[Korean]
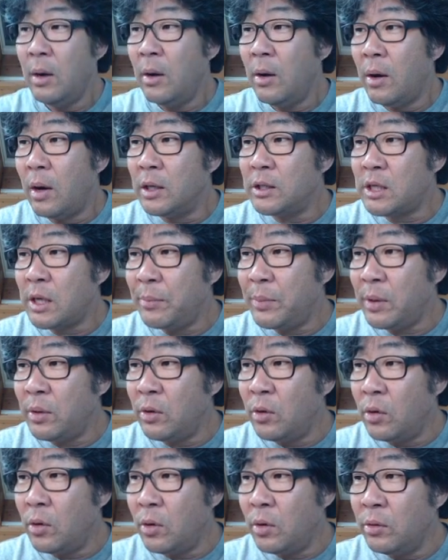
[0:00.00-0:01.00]
어차피
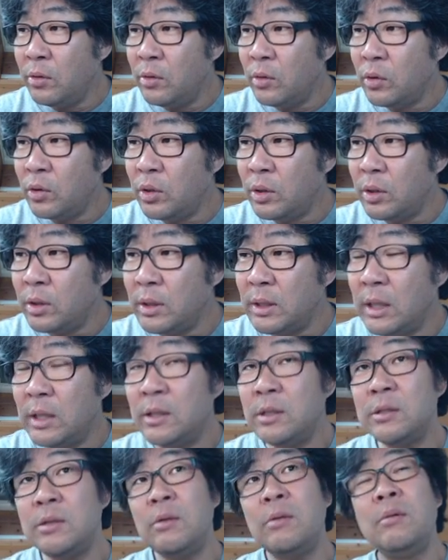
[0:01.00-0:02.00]
요 틀은 예를
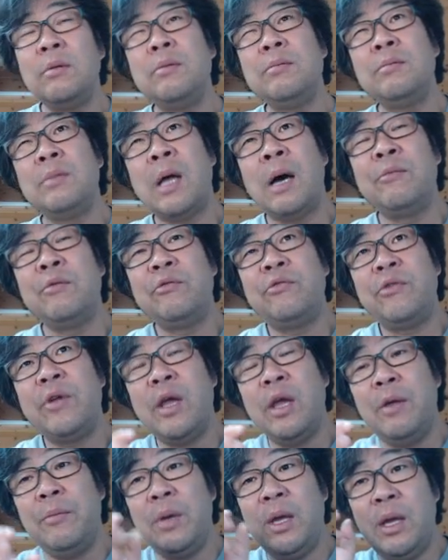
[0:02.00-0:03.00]
들어서 나무
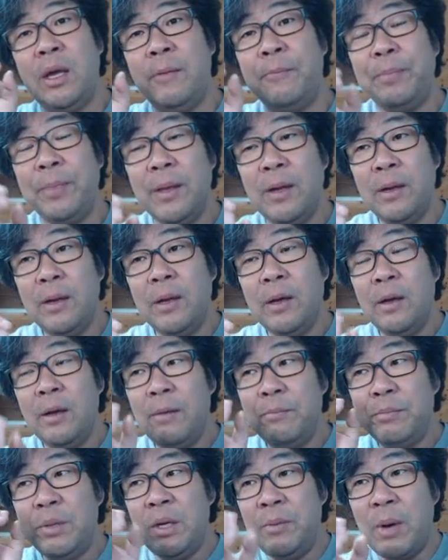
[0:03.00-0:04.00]
프레임이
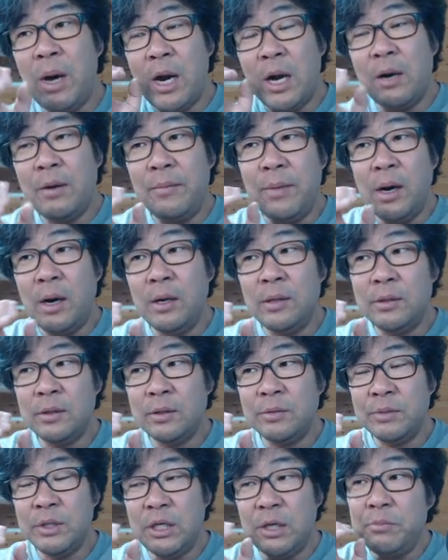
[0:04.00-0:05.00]
비바람을 막아서
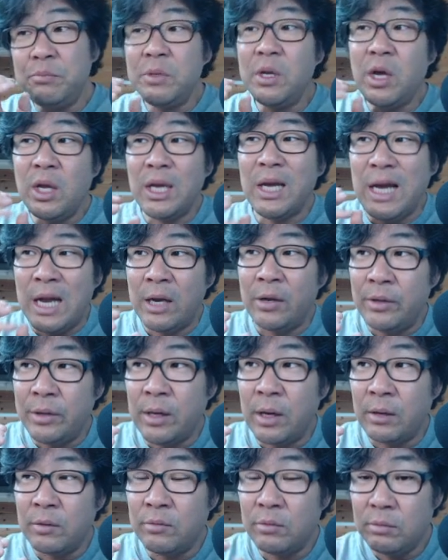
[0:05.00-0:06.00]
그럼 10년이 갈
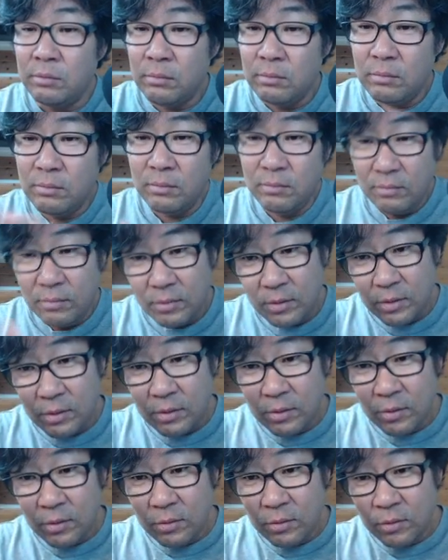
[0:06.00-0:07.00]
거냐 그러면
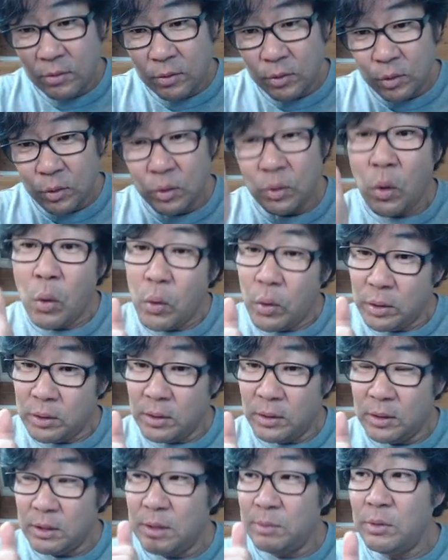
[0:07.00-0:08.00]
좋은 거죠.
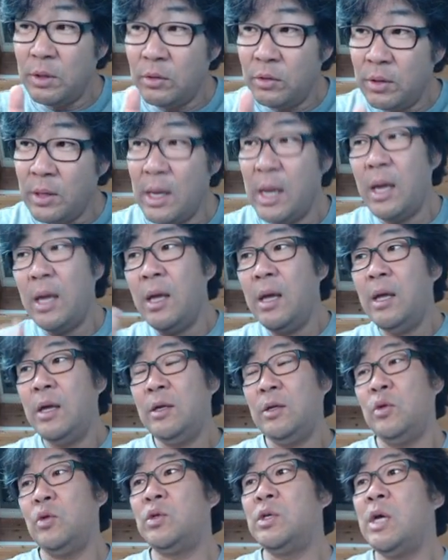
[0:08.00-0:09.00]
10년 뒤에
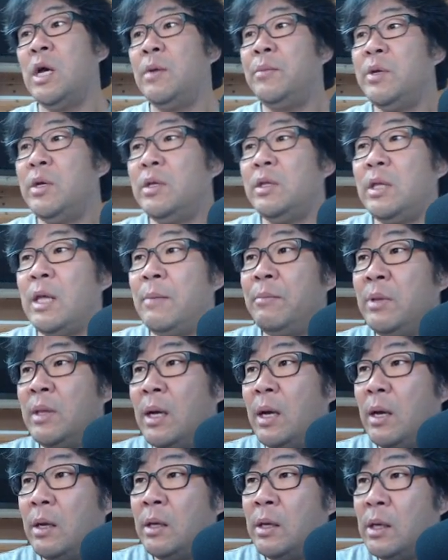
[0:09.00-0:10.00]
교체하면
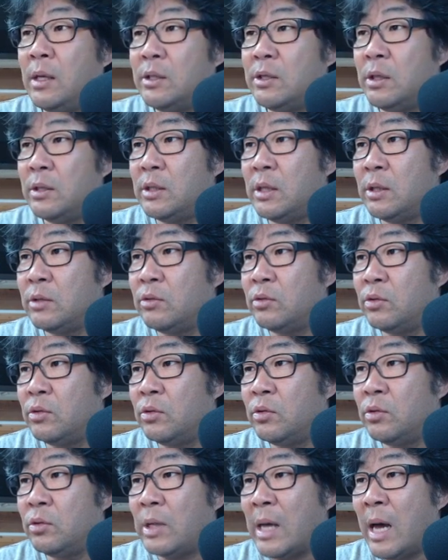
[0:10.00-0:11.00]
됩니다.
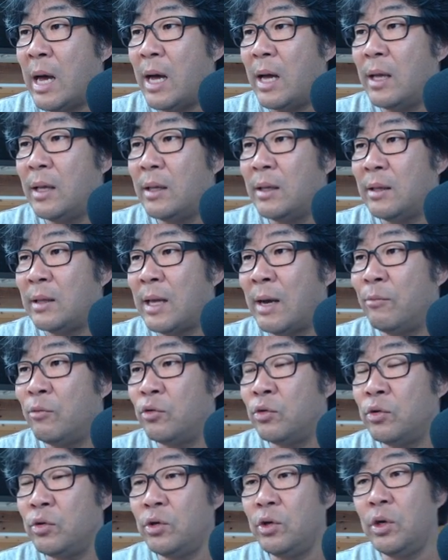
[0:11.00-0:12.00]
천장도 다
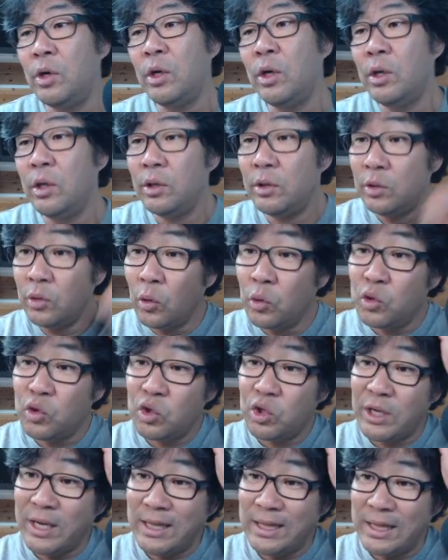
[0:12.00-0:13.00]
나무를
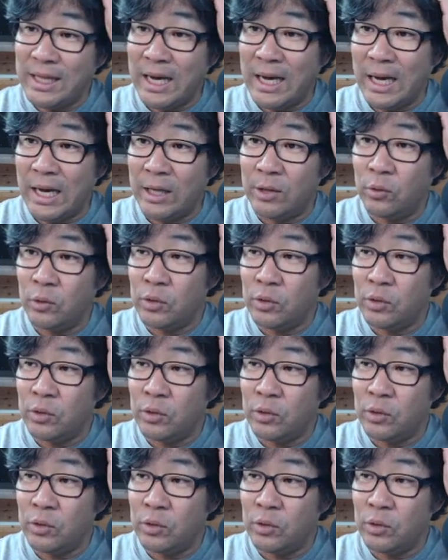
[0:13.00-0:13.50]
노출했다.